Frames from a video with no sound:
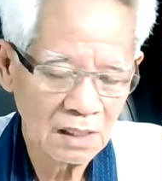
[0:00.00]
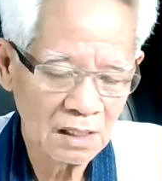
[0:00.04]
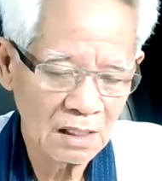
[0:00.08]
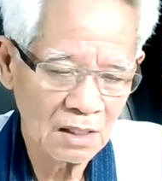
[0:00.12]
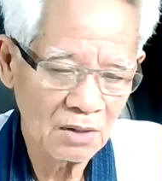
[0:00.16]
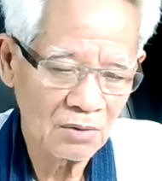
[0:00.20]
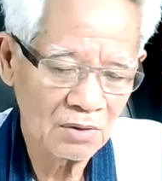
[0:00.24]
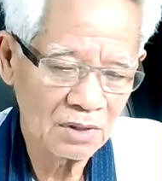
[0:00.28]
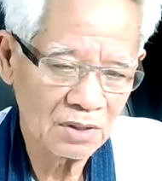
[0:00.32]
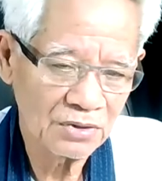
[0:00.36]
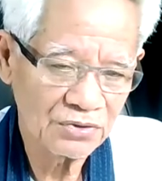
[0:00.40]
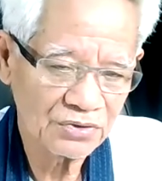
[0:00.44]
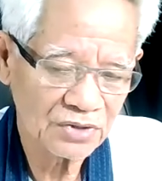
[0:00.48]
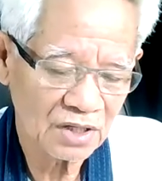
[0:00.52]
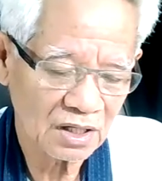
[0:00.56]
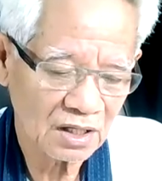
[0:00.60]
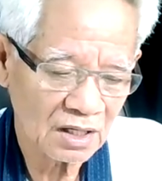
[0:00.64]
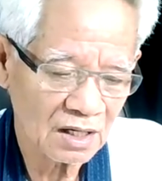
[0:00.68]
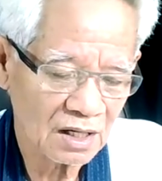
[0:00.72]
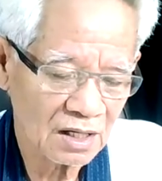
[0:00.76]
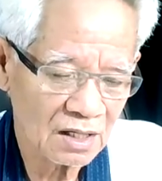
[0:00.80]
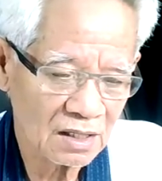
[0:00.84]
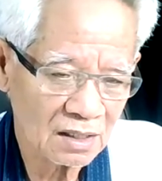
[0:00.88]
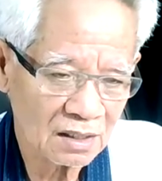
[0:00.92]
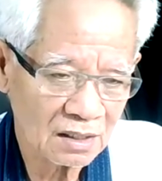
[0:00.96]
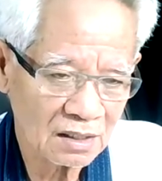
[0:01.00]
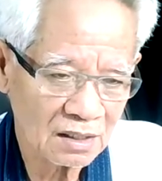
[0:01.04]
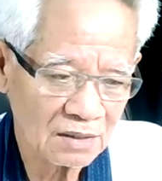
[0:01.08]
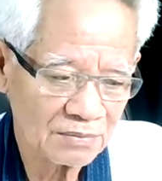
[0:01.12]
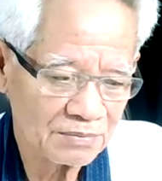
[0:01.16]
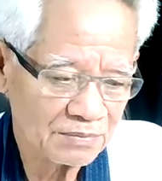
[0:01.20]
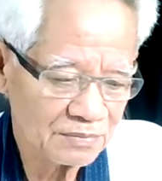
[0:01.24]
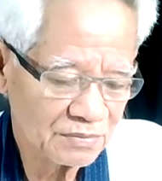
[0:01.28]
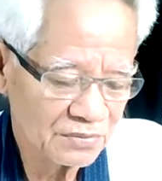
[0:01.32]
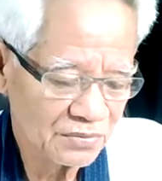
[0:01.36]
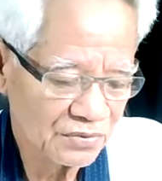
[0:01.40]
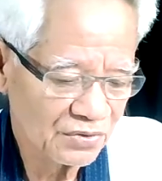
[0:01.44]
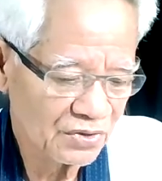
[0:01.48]
เอาเลยจัดการเลยครับ
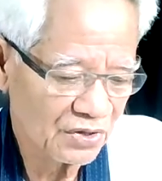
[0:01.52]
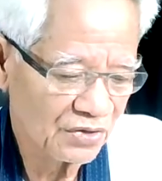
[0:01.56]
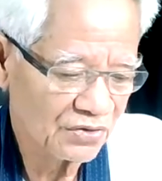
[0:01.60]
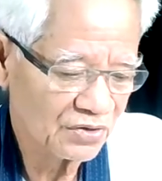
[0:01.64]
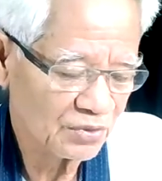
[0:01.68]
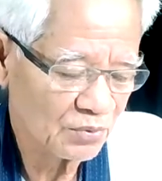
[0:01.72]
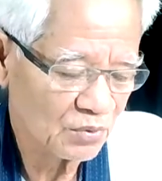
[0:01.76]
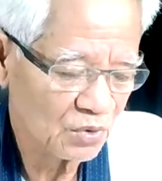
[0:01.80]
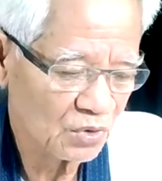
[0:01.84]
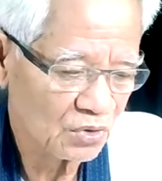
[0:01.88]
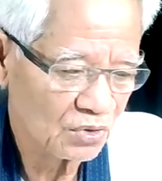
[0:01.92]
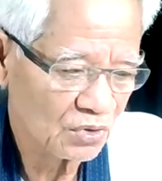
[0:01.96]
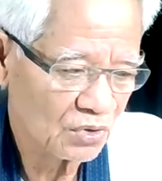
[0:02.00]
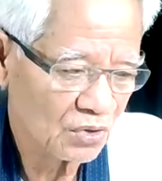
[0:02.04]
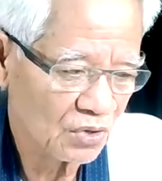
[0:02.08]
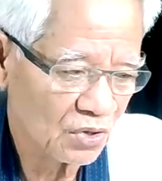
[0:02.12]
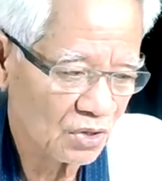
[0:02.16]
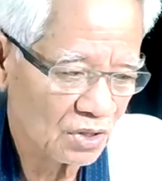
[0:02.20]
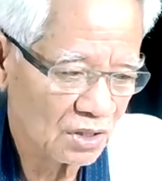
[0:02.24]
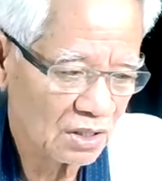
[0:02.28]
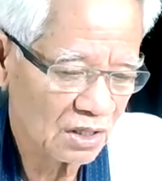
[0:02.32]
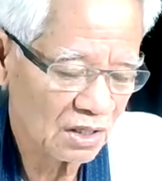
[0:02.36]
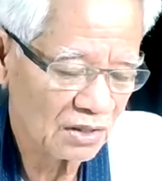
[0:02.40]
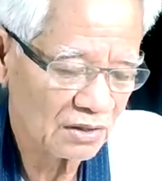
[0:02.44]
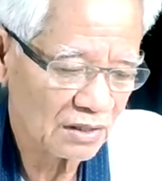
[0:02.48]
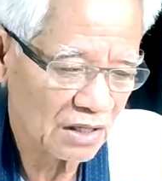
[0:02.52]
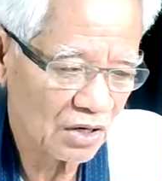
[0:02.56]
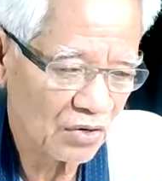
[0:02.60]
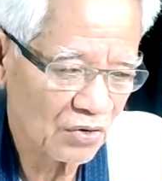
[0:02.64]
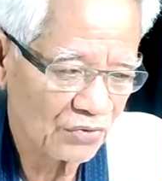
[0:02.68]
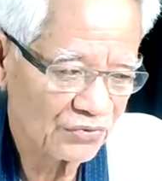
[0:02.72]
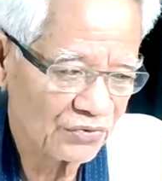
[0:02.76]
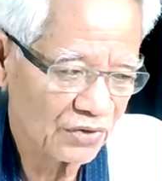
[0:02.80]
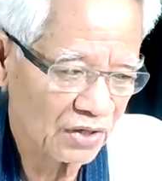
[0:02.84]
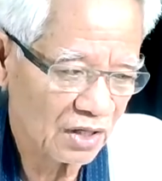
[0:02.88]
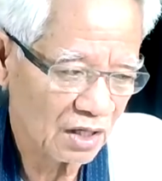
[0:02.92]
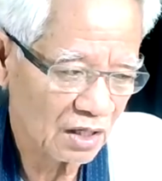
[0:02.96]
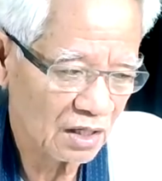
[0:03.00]
ใช้สมอนทอกเลย ก็ตั้งข้
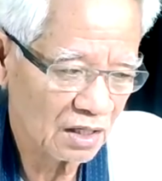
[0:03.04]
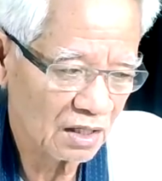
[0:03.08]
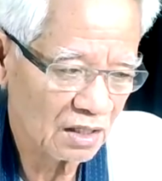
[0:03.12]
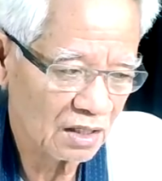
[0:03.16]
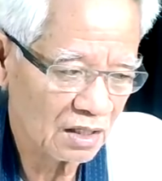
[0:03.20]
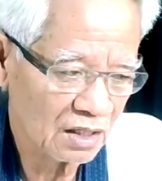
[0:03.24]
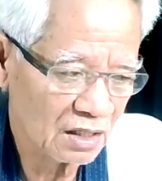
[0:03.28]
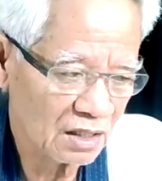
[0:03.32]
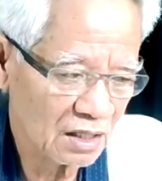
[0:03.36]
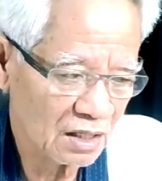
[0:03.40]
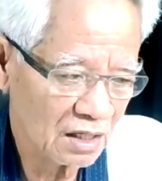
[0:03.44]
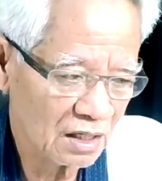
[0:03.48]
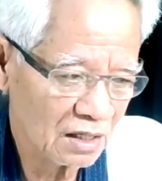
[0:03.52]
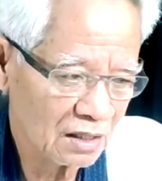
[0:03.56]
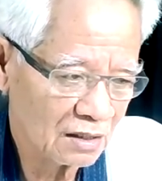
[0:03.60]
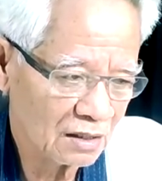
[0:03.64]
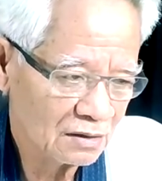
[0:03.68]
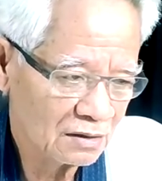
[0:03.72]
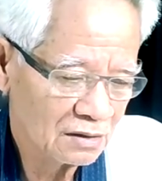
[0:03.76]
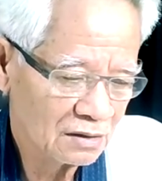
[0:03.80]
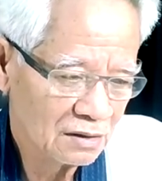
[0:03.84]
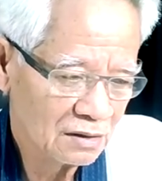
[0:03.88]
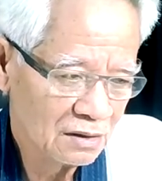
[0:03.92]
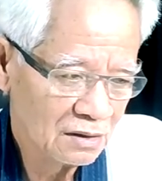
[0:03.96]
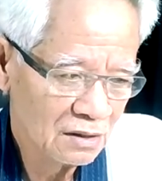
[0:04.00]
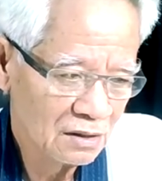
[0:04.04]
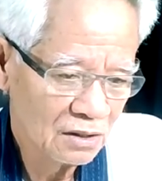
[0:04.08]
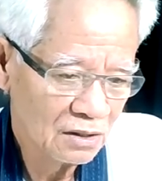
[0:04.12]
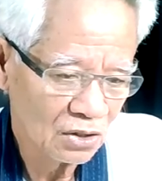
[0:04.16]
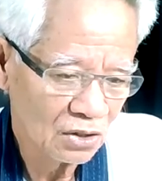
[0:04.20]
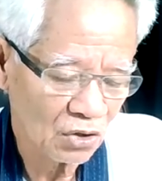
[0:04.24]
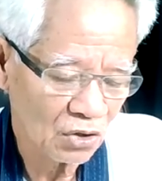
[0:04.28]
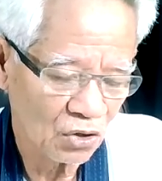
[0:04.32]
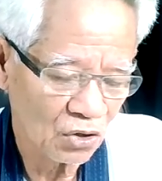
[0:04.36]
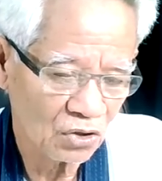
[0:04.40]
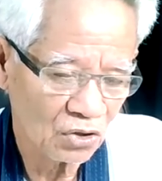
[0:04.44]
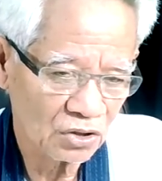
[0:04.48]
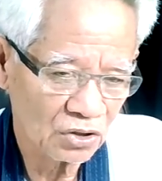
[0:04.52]
อสังเกตให้ดีนะ
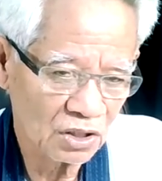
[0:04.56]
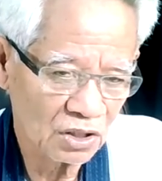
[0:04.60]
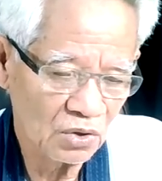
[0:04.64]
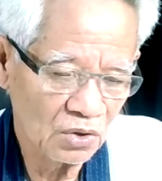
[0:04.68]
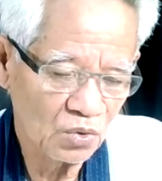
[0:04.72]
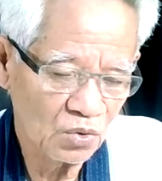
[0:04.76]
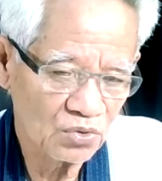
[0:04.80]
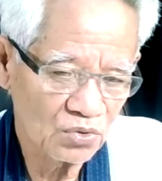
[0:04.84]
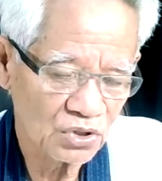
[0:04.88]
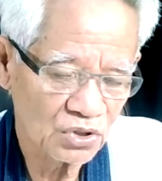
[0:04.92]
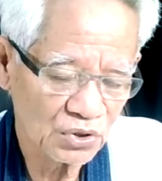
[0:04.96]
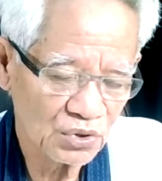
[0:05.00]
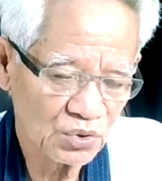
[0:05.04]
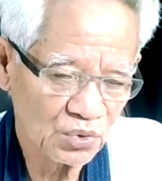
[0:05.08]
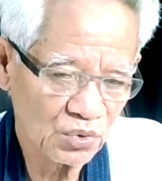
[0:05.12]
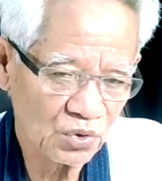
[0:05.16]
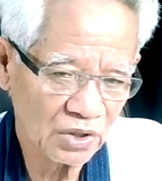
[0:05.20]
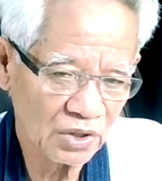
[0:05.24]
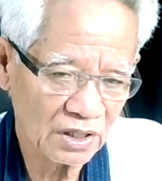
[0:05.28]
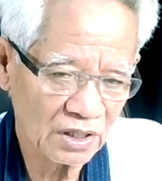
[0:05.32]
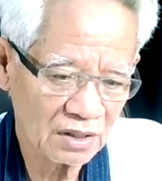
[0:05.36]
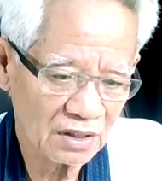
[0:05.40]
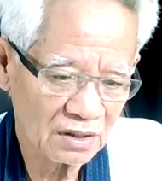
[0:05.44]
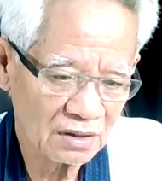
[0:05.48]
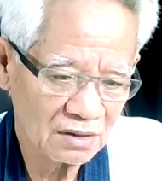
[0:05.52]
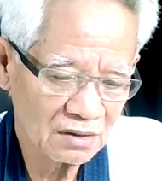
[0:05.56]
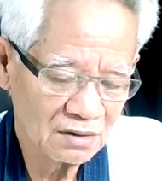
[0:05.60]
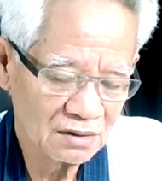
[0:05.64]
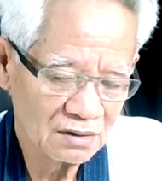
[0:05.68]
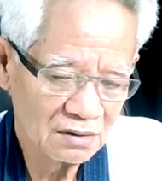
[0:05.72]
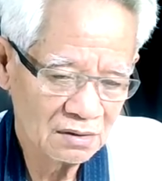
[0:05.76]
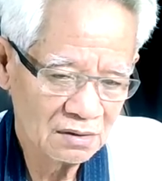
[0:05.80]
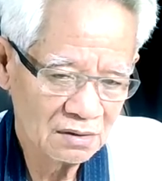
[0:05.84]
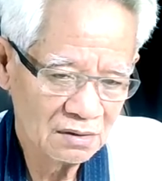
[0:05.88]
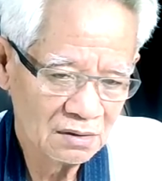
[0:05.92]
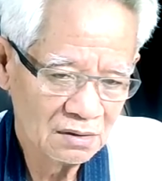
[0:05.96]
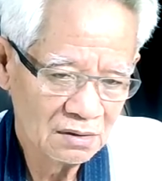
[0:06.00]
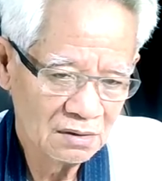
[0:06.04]
ก่อนที่ลุงจะช่วย
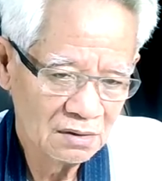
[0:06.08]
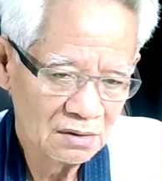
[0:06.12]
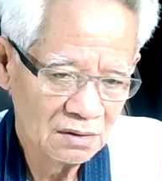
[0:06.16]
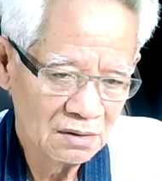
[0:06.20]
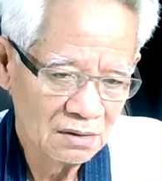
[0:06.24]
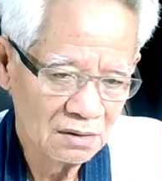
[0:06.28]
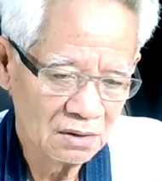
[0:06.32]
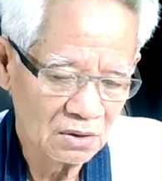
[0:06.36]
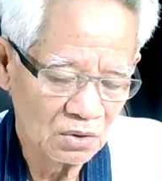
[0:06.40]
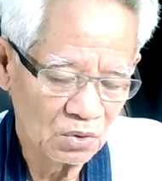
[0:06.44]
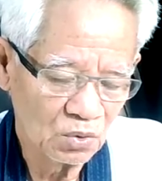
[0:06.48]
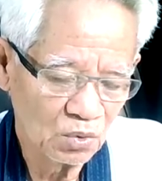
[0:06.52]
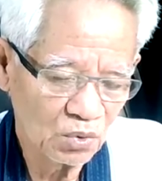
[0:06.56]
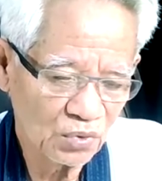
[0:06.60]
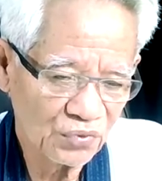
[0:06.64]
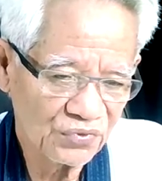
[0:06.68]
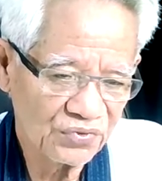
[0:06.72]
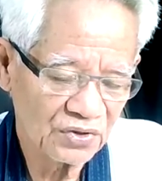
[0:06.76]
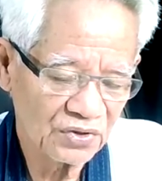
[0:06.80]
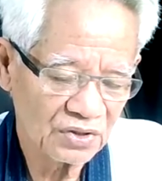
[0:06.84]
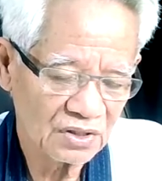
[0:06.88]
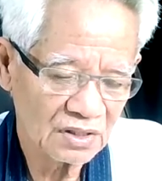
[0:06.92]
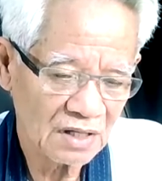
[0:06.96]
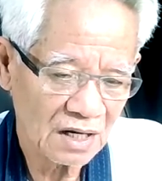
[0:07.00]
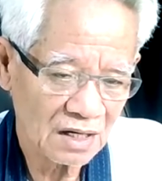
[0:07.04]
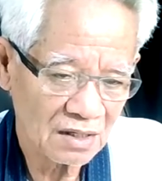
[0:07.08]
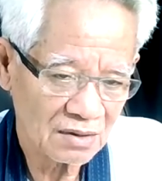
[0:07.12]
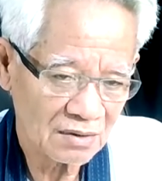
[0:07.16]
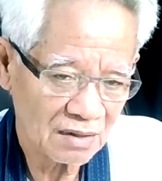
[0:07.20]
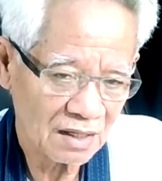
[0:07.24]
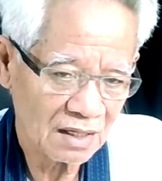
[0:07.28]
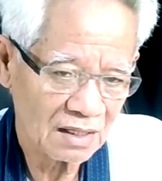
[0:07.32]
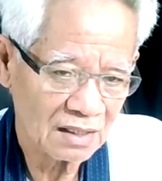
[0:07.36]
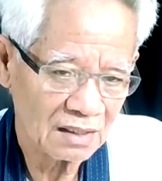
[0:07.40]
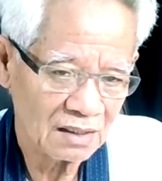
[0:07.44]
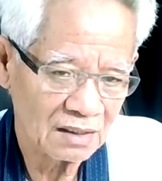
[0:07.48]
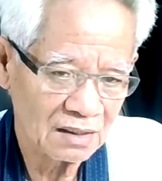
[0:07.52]
หนูรู้สึกอย่างไร